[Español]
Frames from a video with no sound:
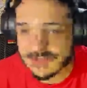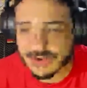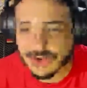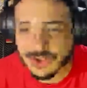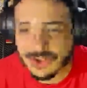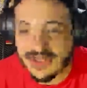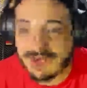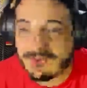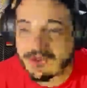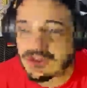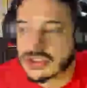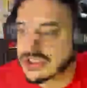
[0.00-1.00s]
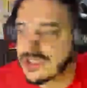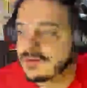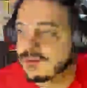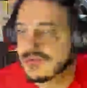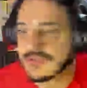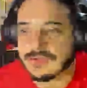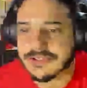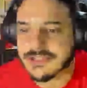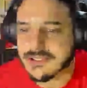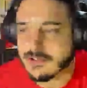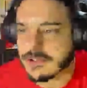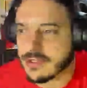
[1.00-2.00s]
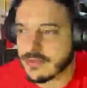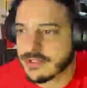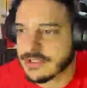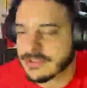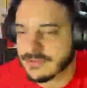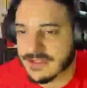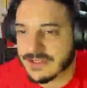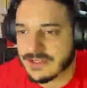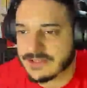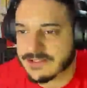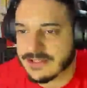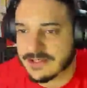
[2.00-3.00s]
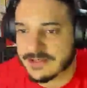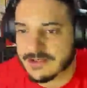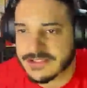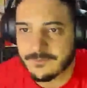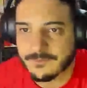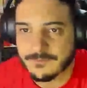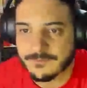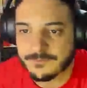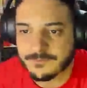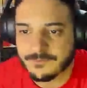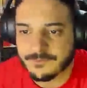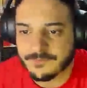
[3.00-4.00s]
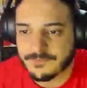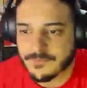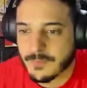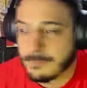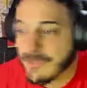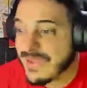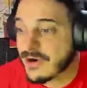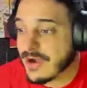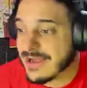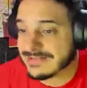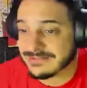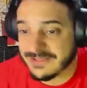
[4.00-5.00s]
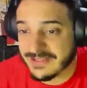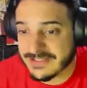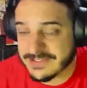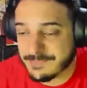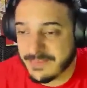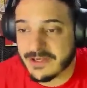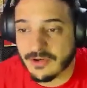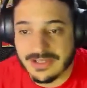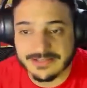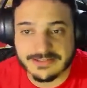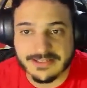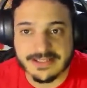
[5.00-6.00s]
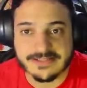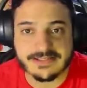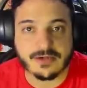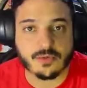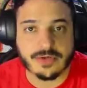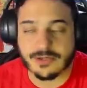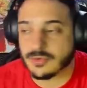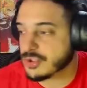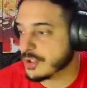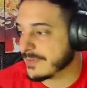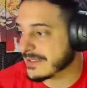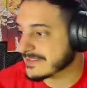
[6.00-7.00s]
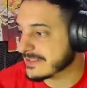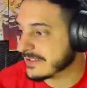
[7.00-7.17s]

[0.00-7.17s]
yo y es porque hoy se la vamos a revisar, ¿ok, WikiLeaks, ¿Me dejas que te la revise? De poquito. Pero antes, pero antes, tengo un anuncio para hacerles